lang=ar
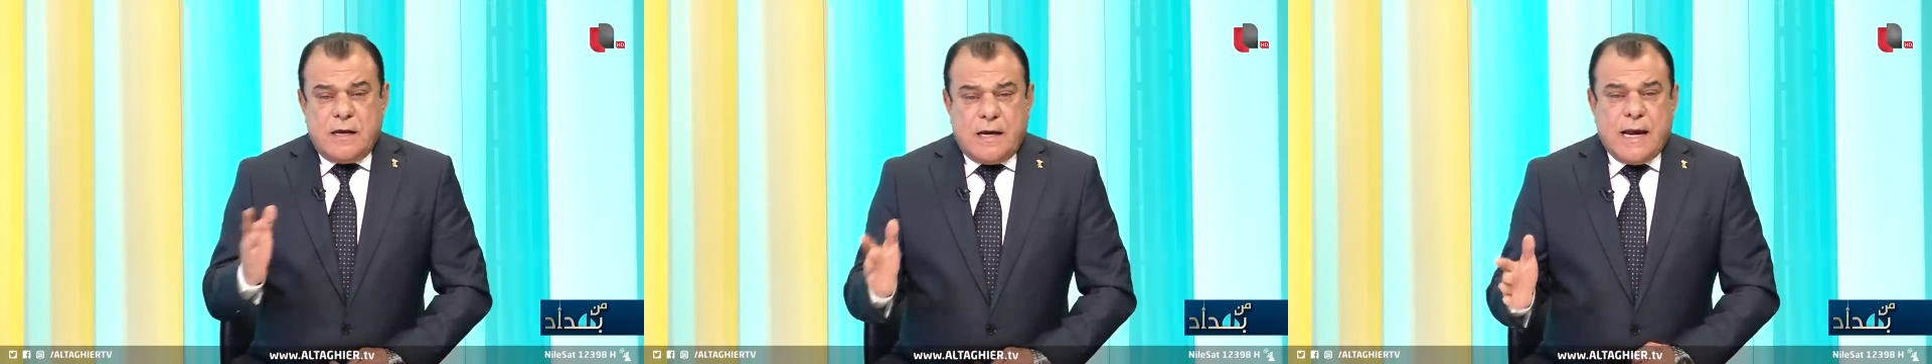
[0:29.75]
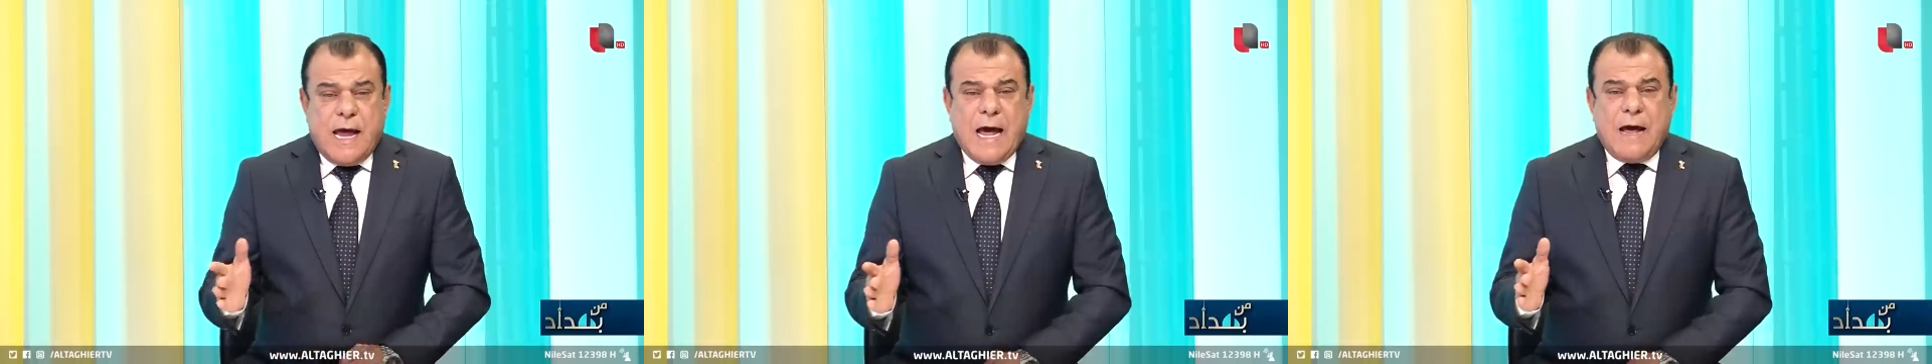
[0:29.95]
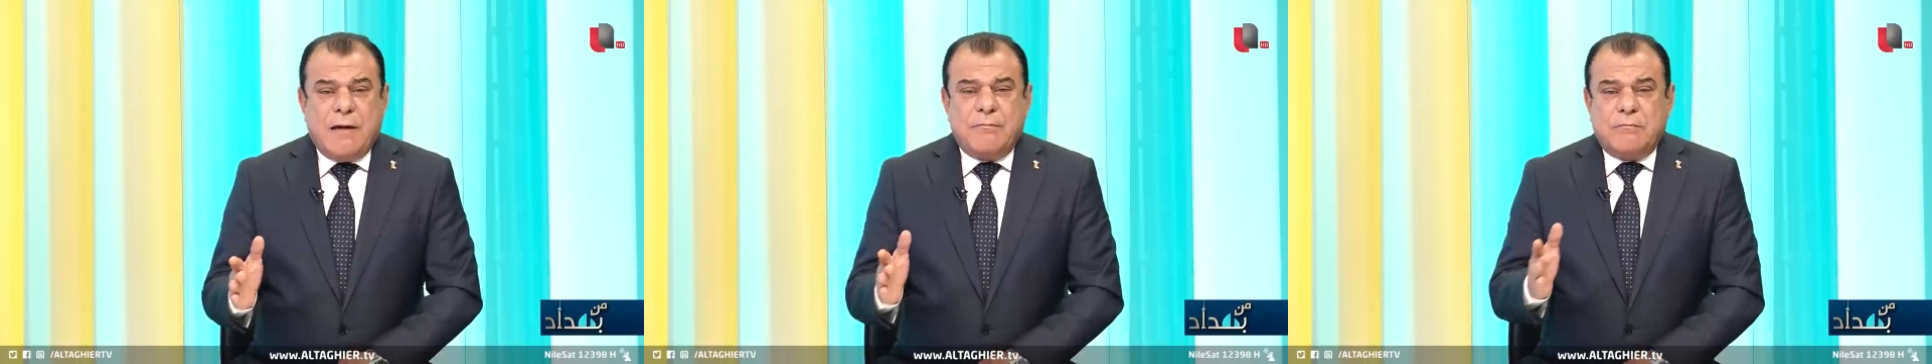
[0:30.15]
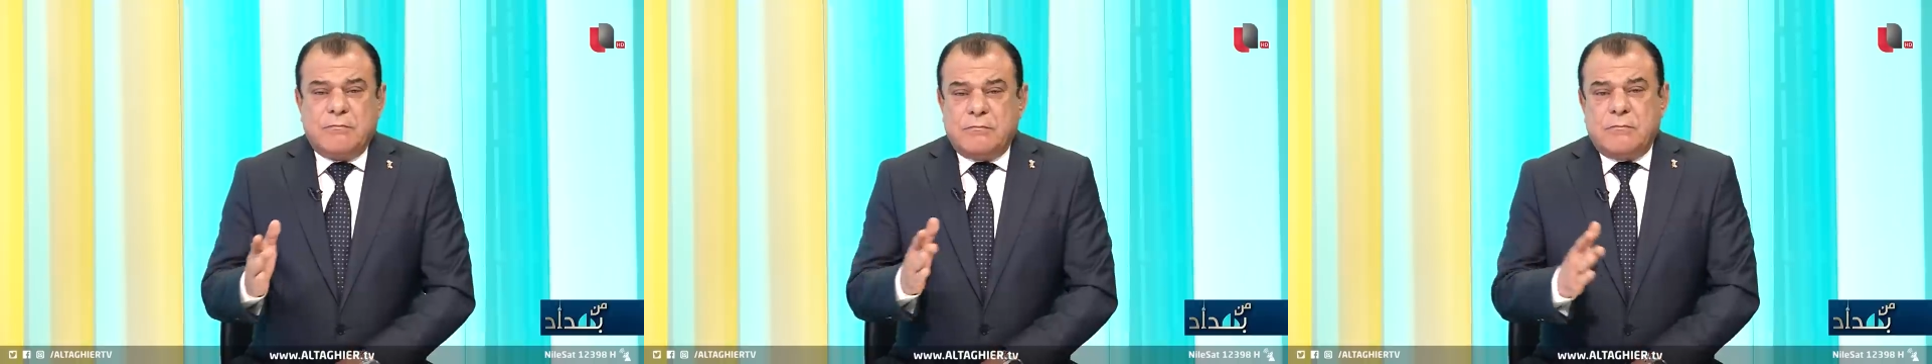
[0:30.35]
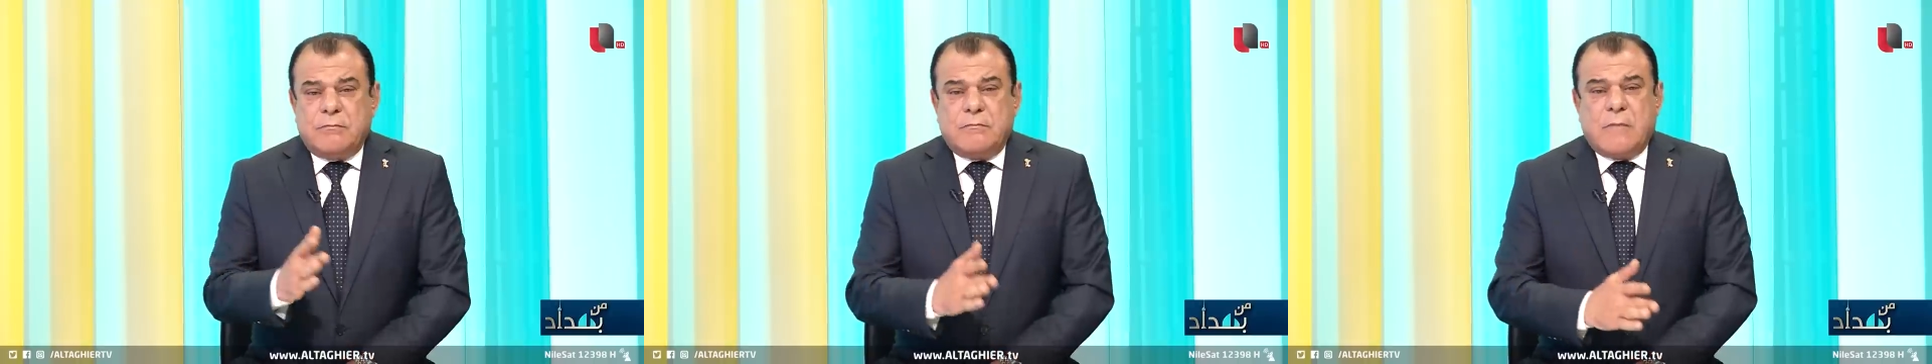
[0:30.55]
العام
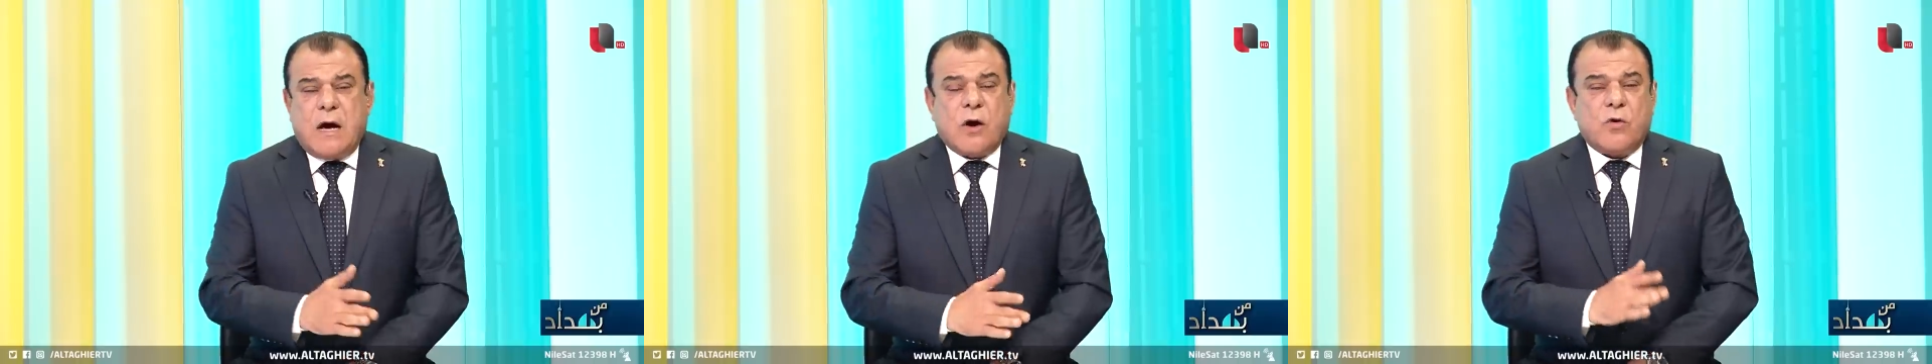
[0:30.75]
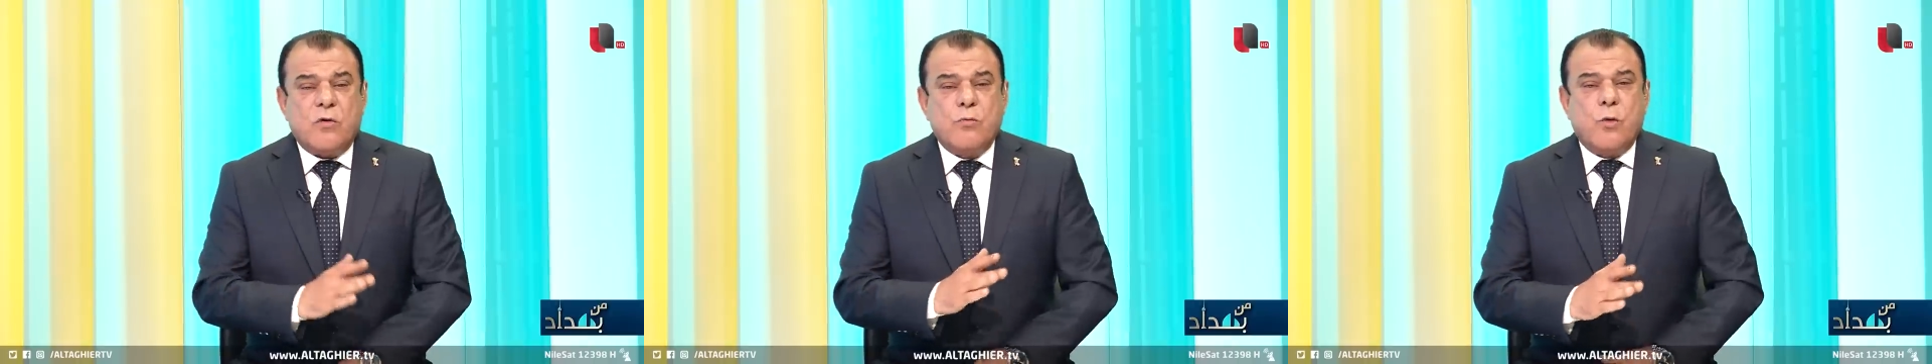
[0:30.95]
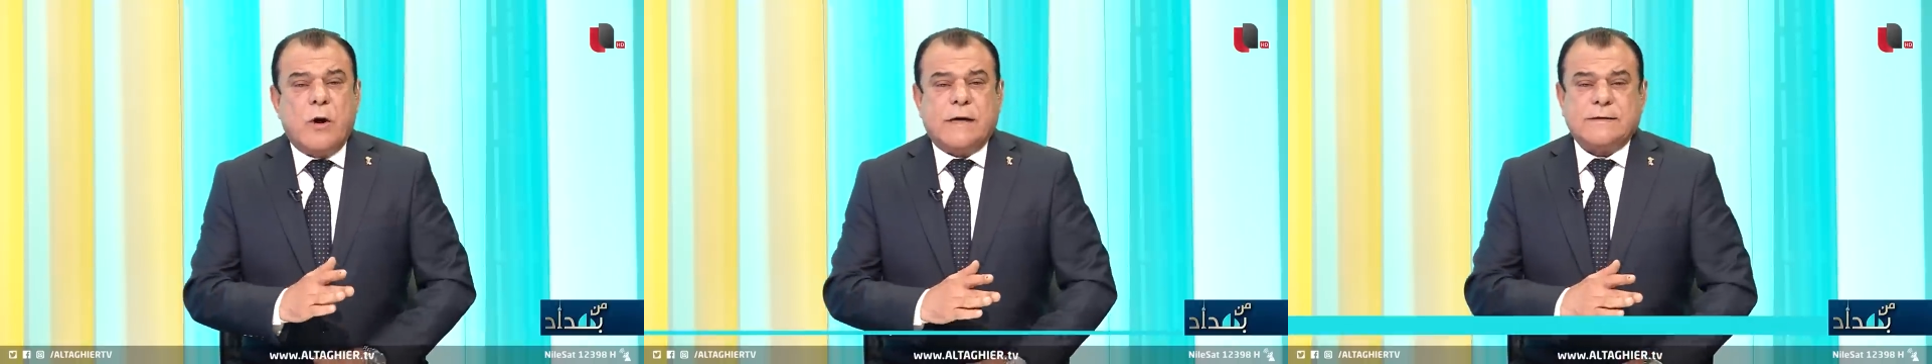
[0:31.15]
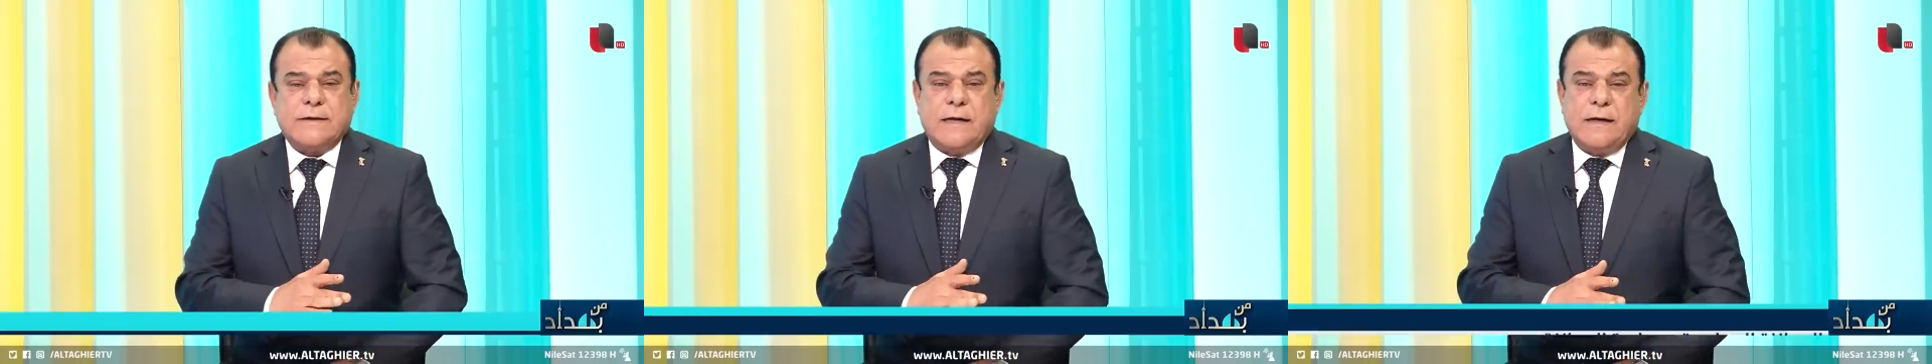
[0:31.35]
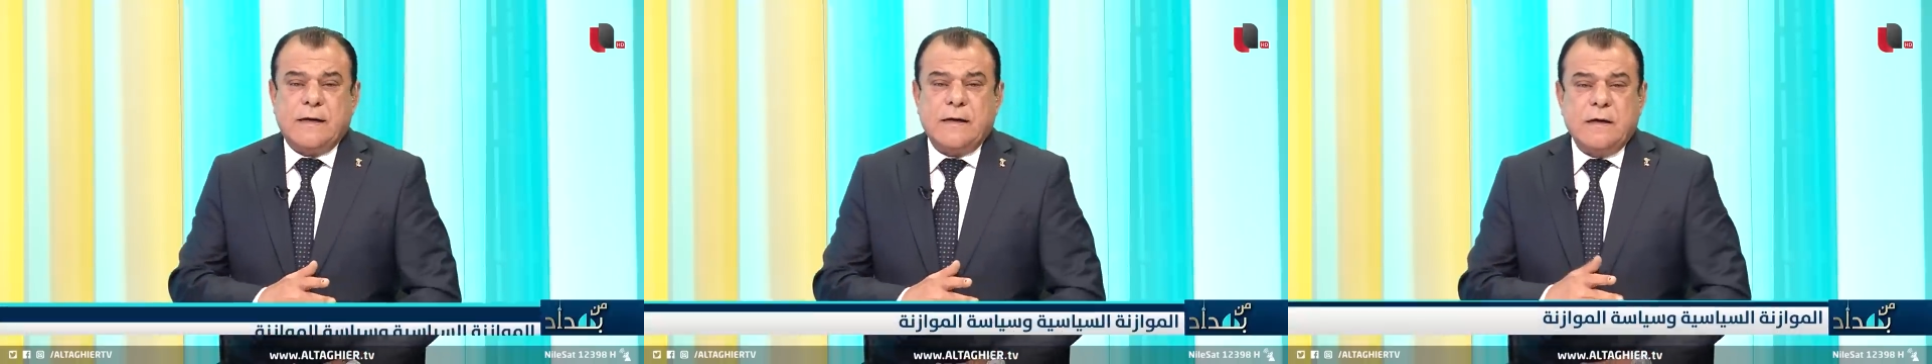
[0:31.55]
ماكو موازنه